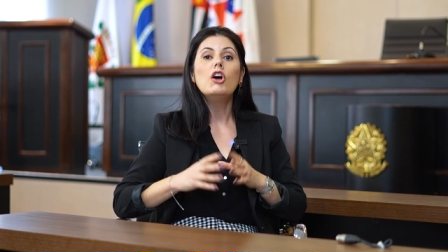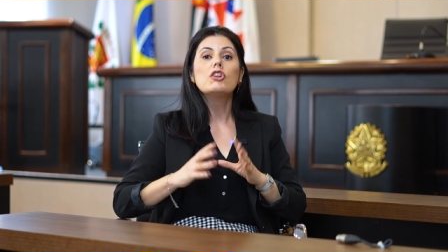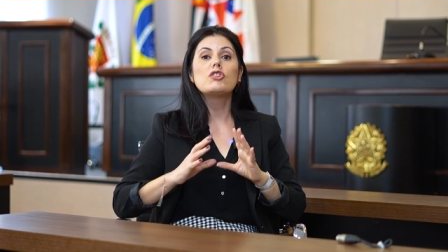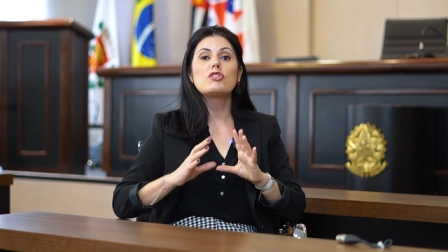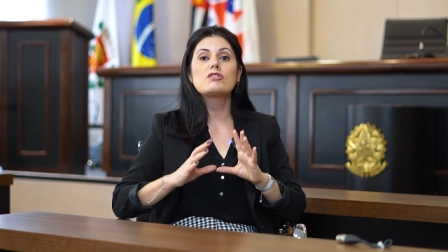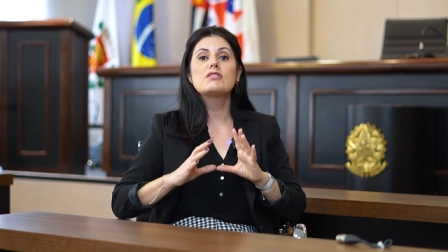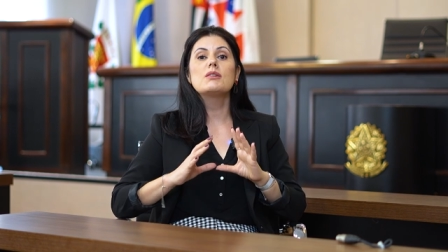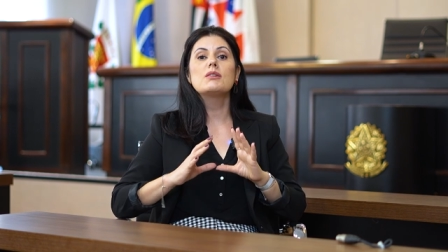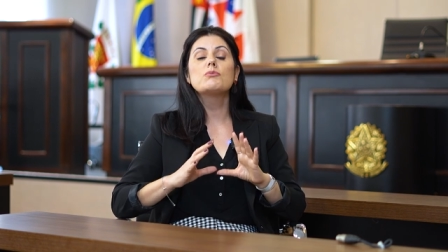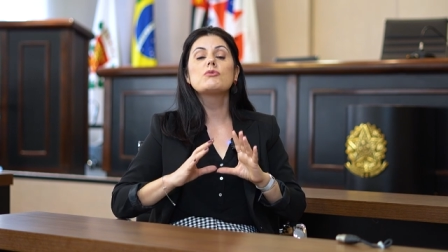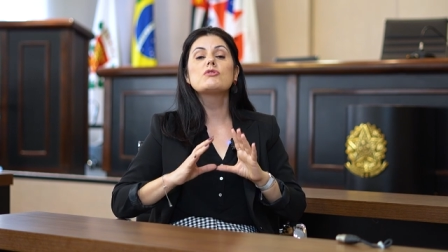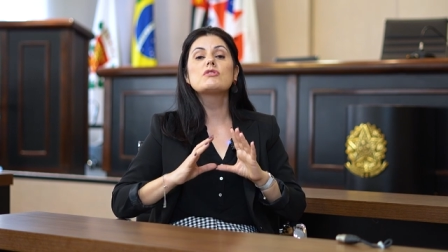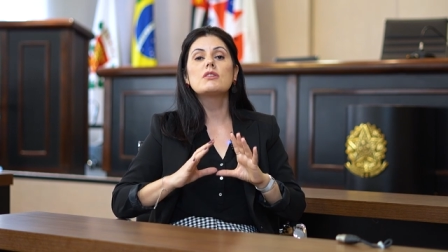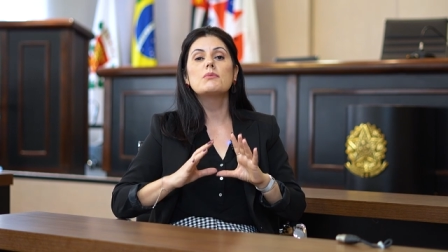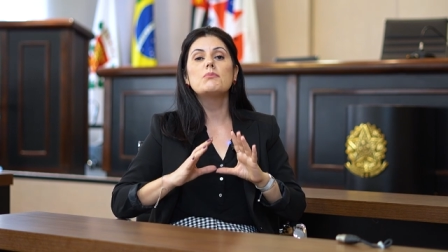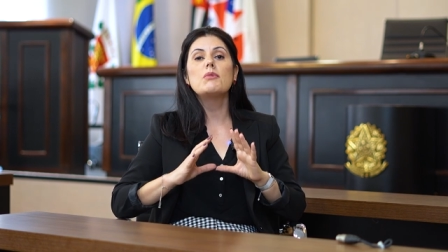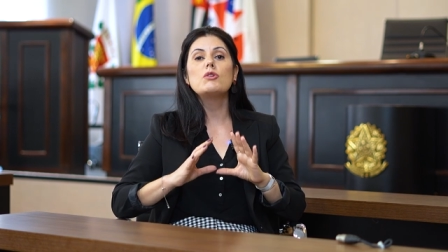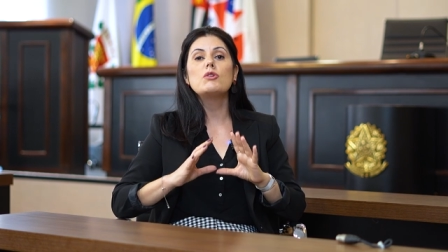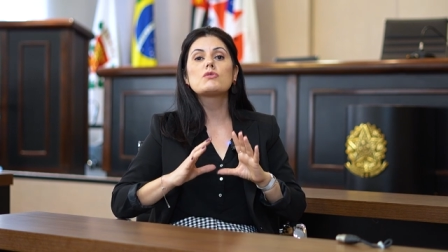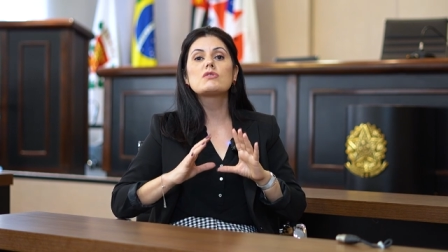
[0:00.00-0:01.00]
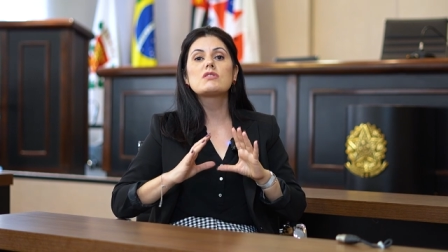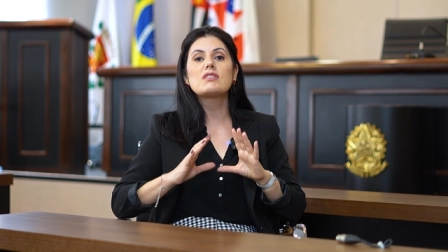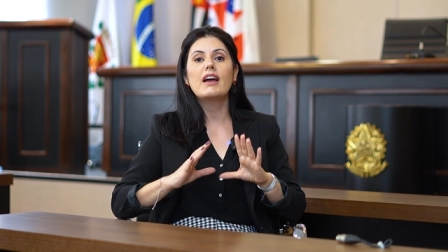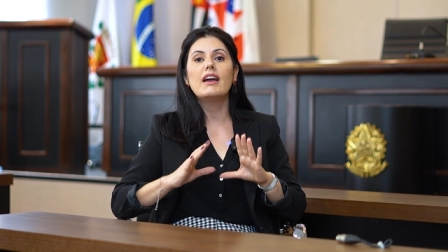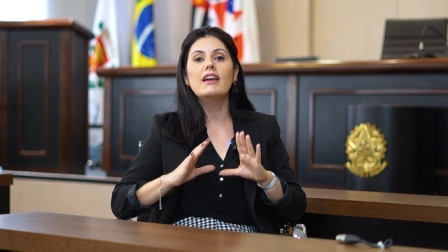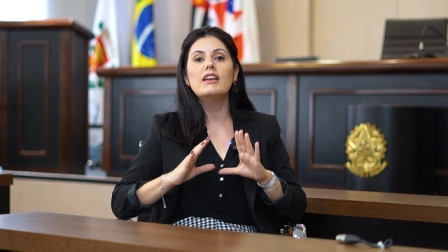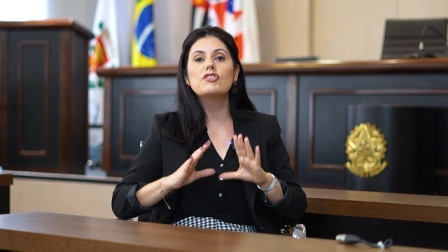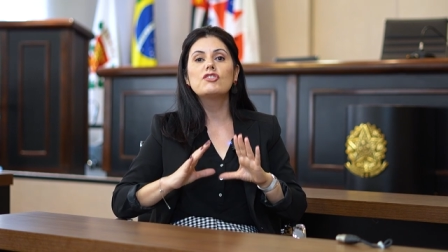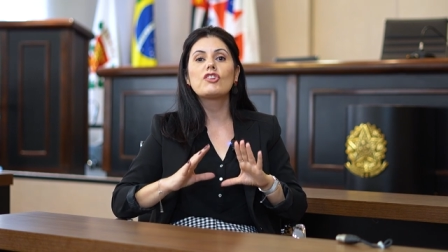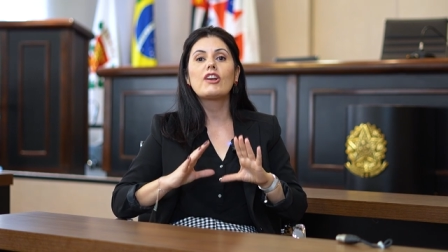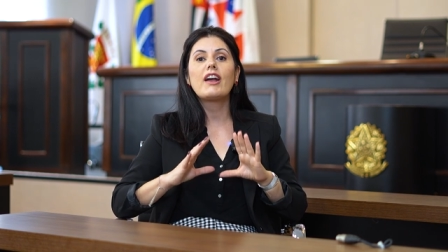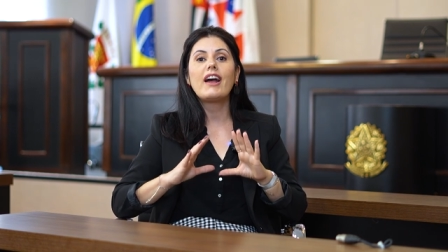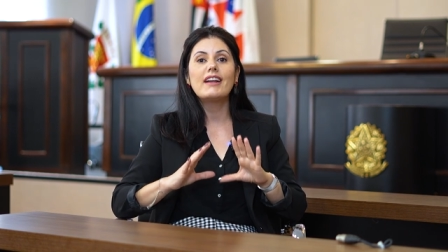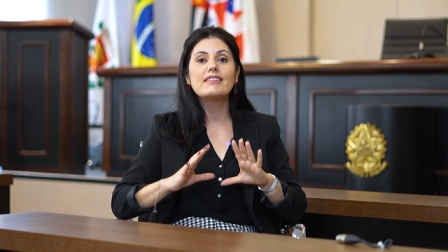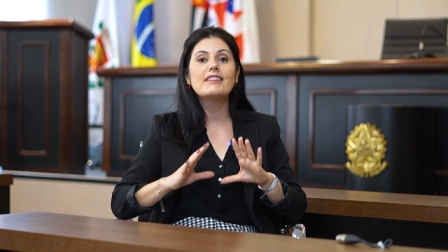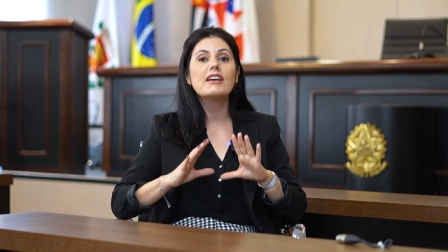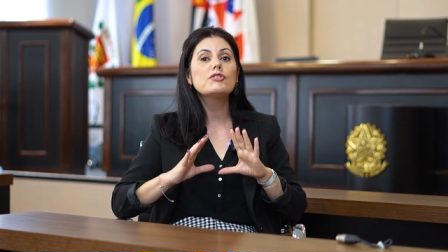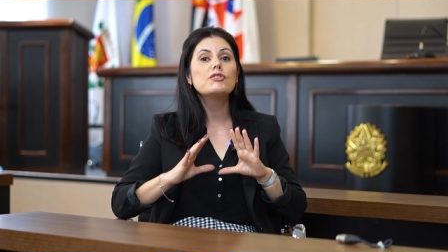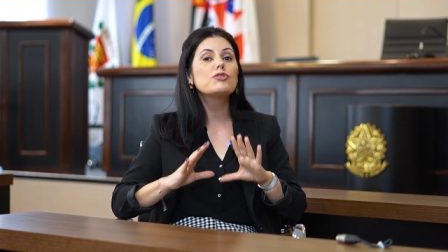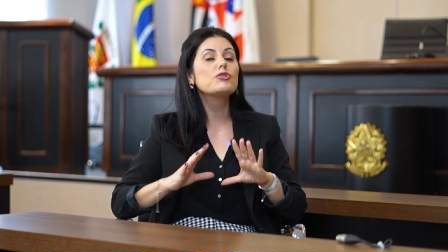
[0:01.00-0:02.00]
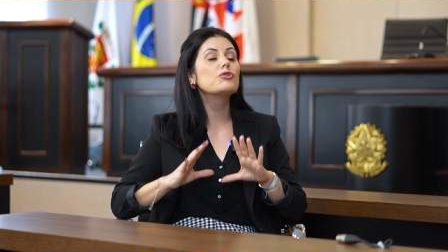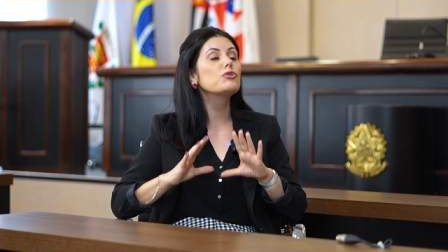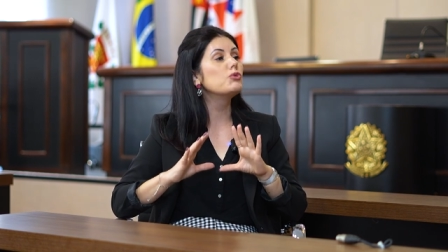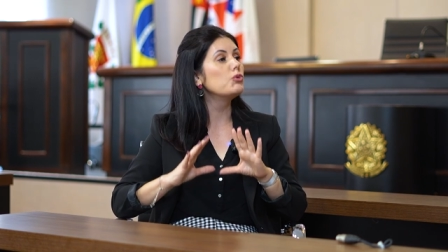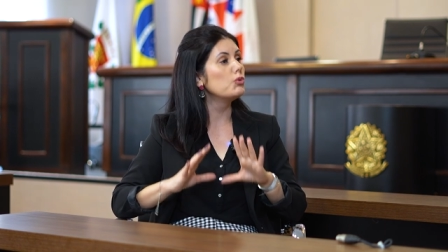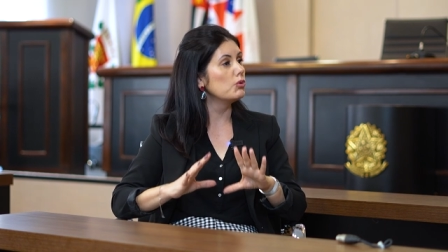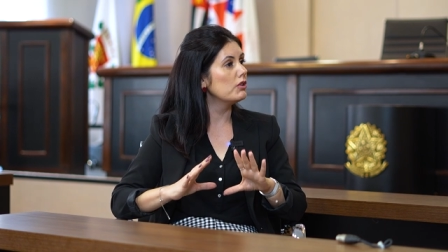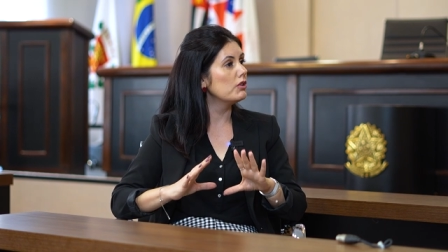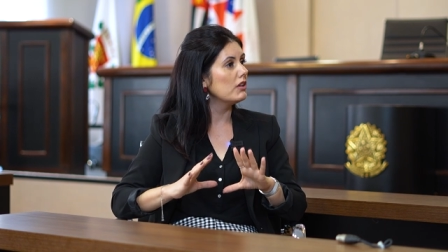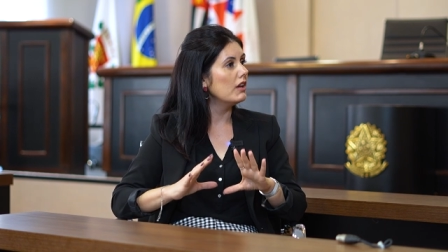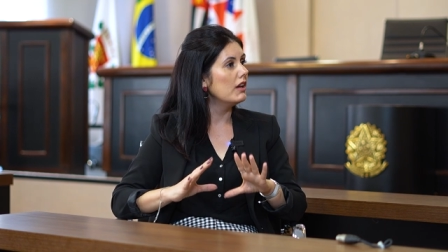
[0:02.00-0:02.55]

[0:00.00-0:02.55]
Nós temos também o site Cadastur,